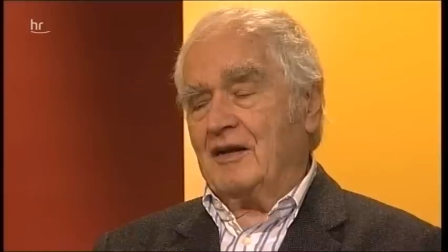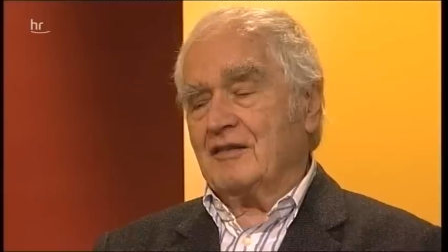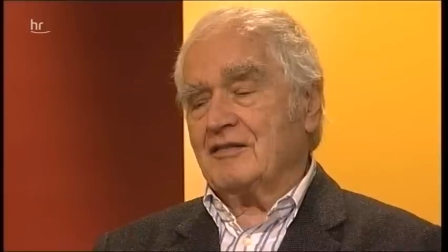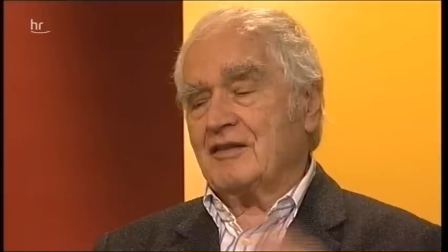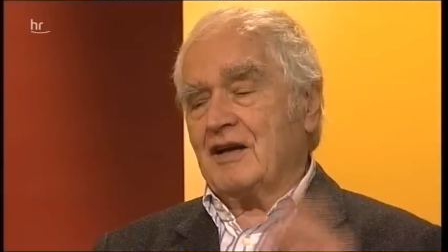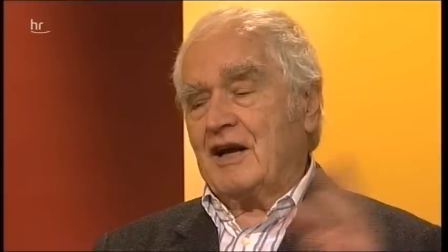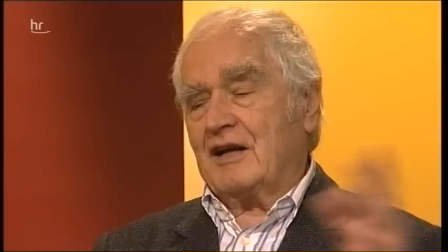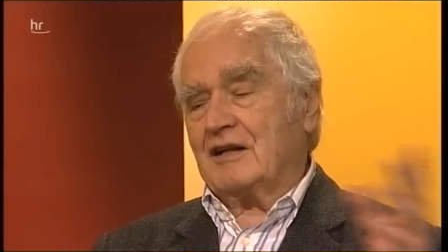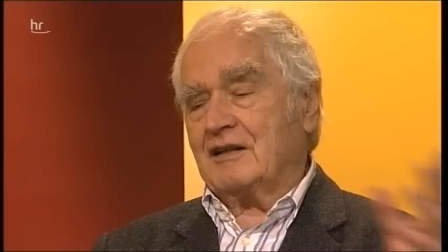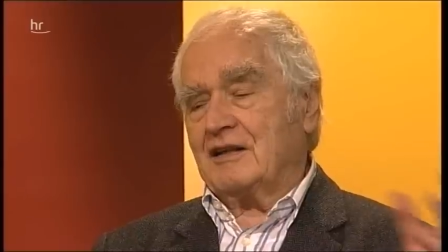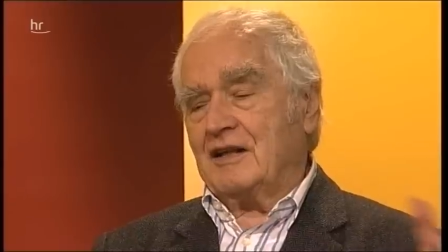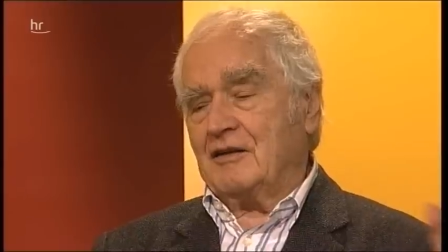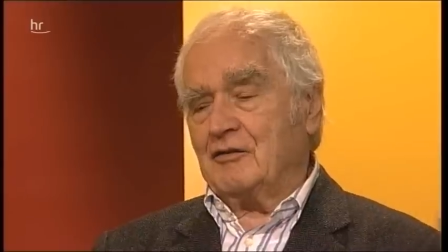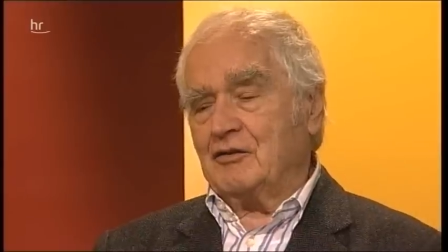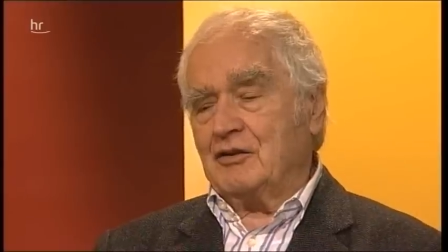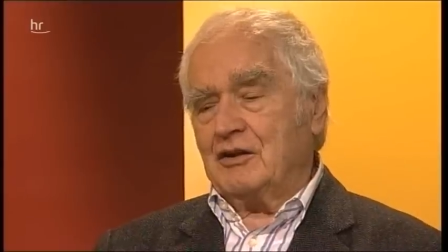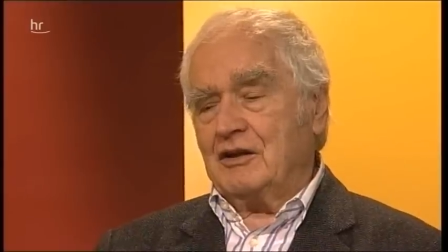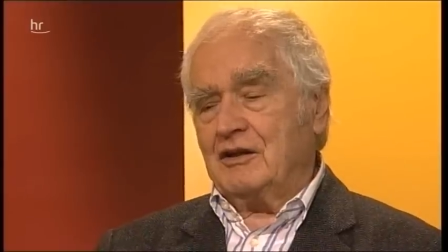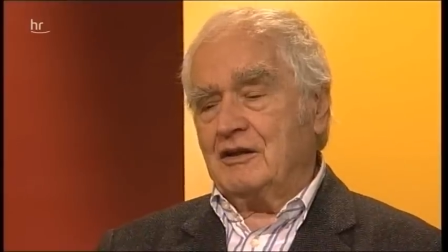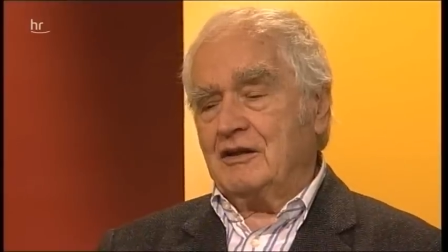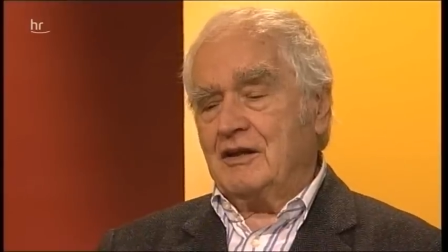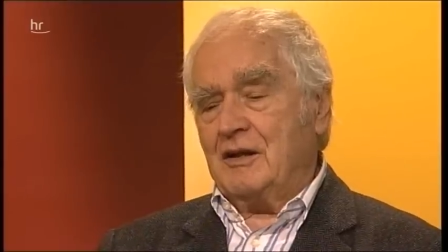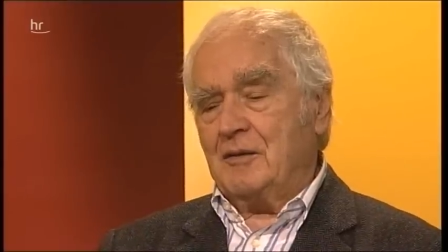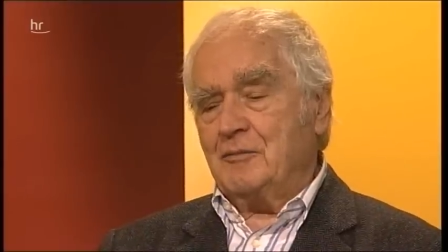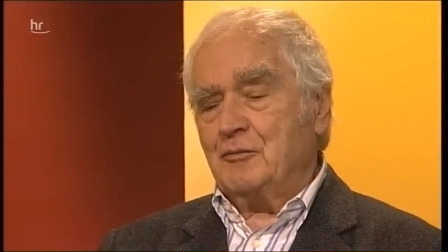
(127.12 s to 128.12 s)
sagt,
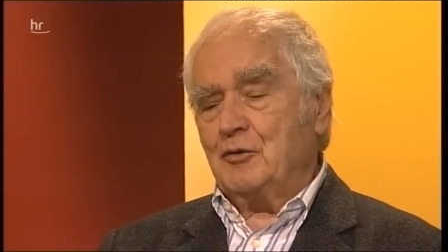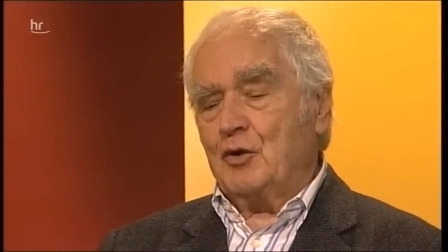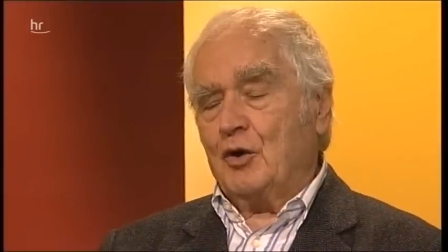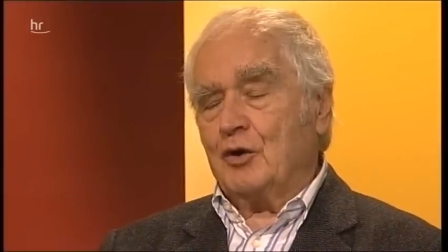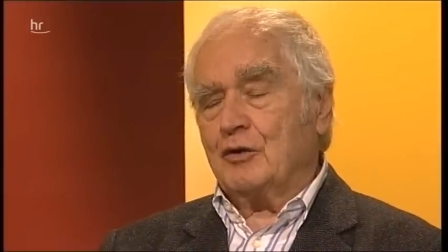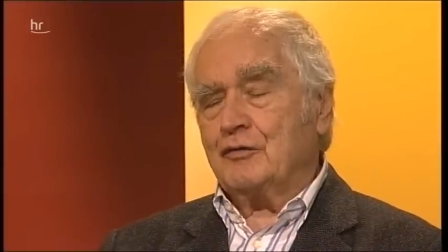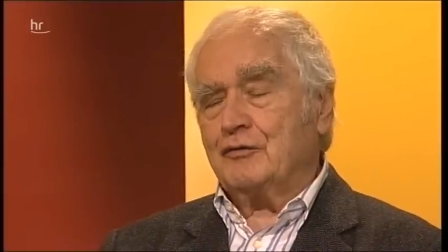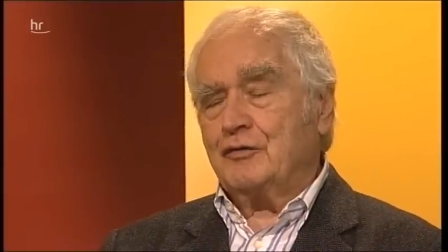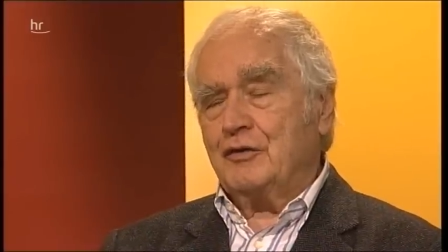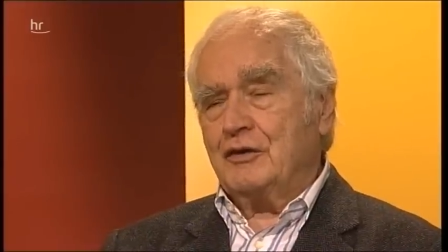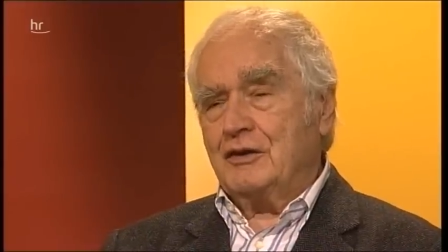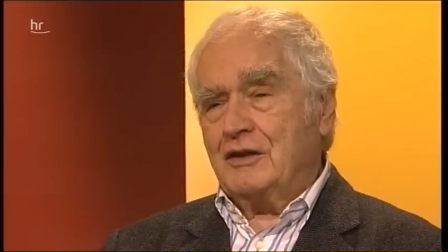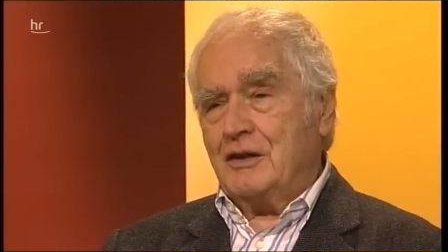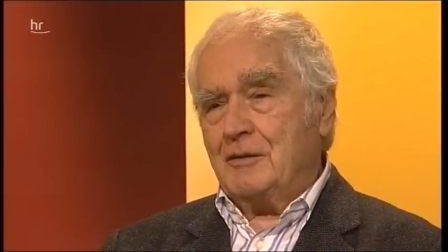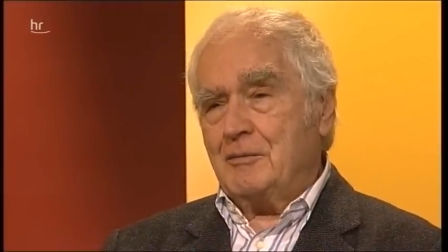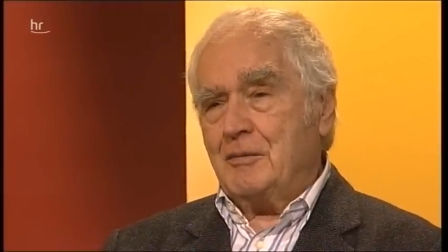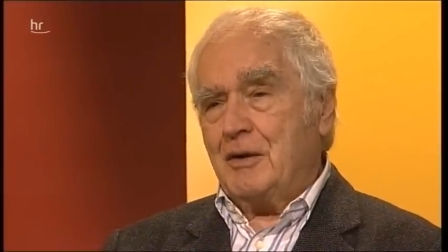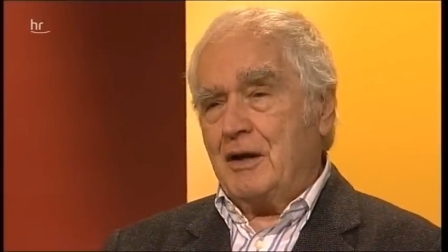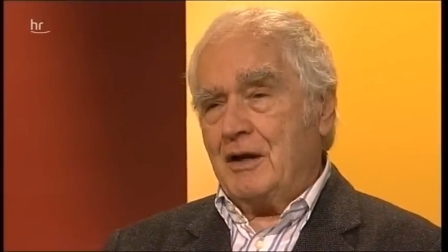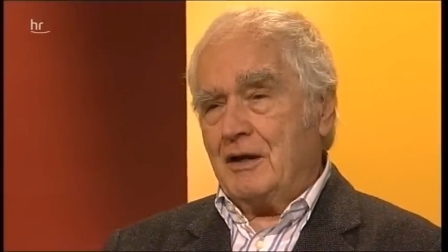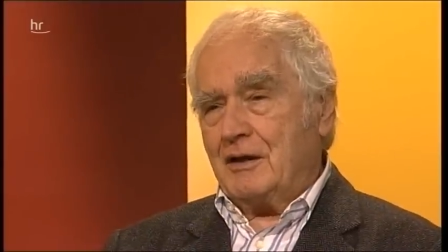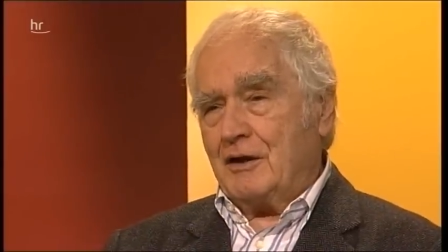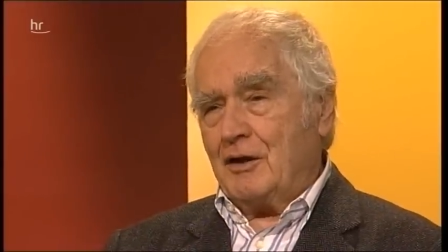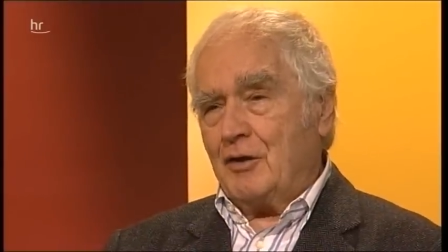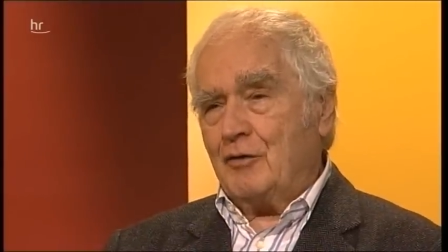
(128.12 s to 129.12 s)
in dem Dorf, in dem
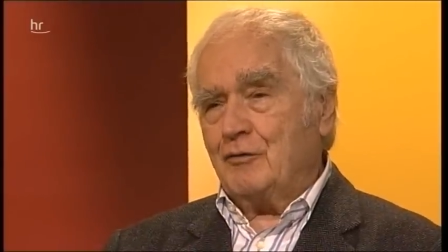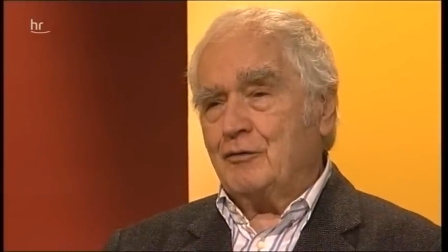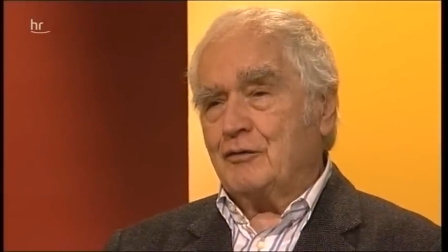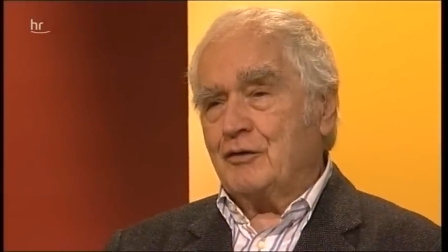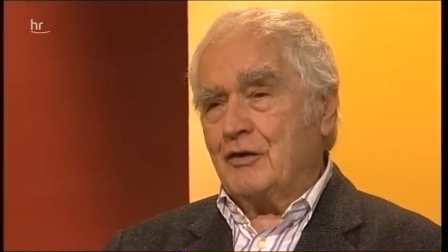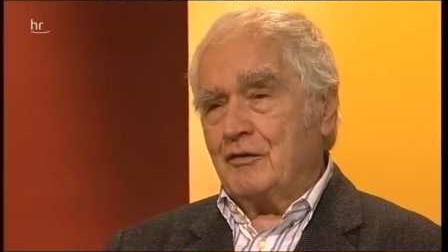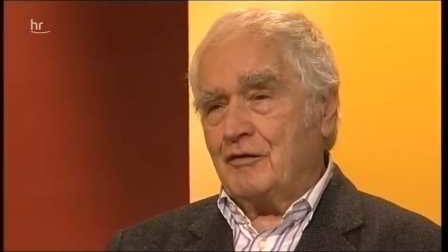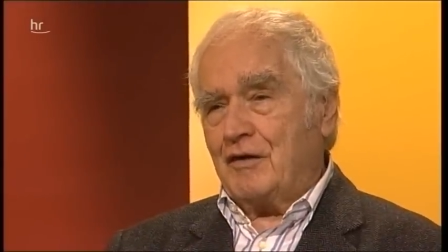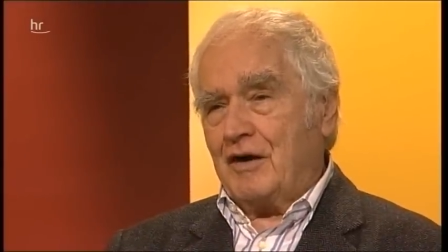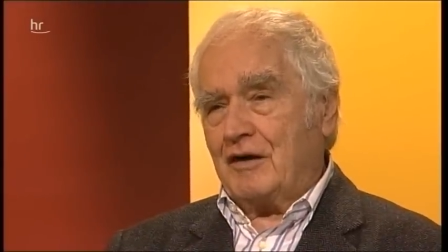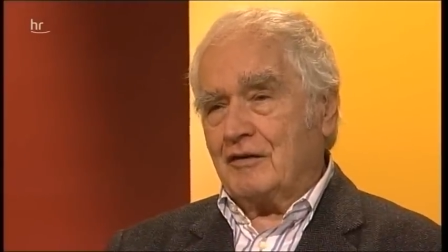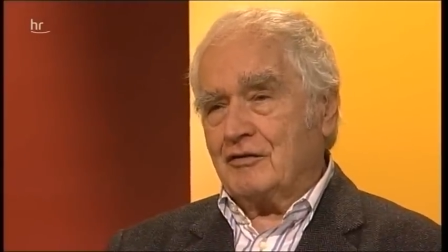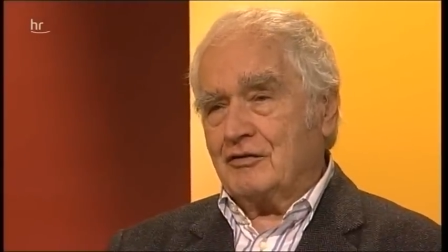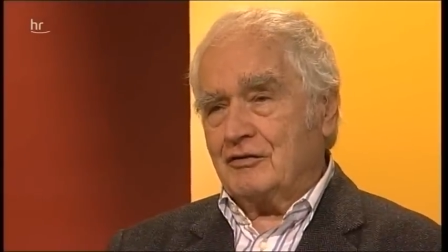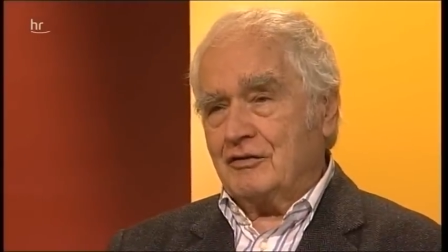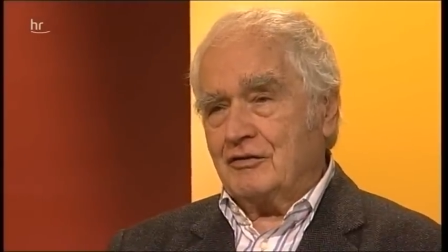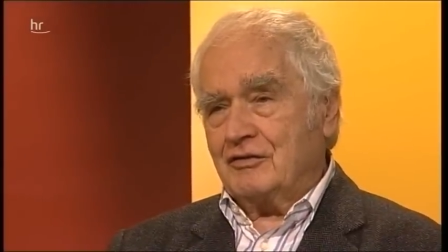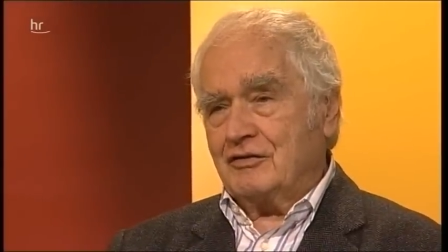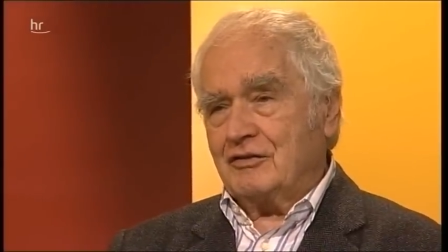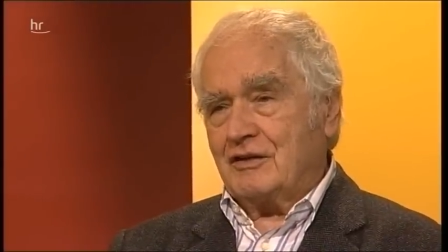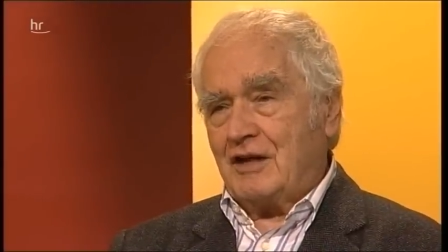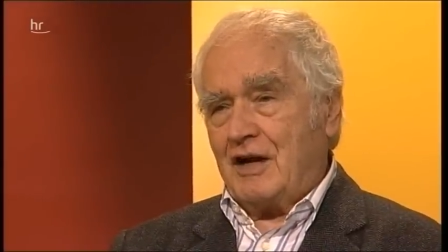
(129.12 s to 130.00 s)
er aufgewachsen ist,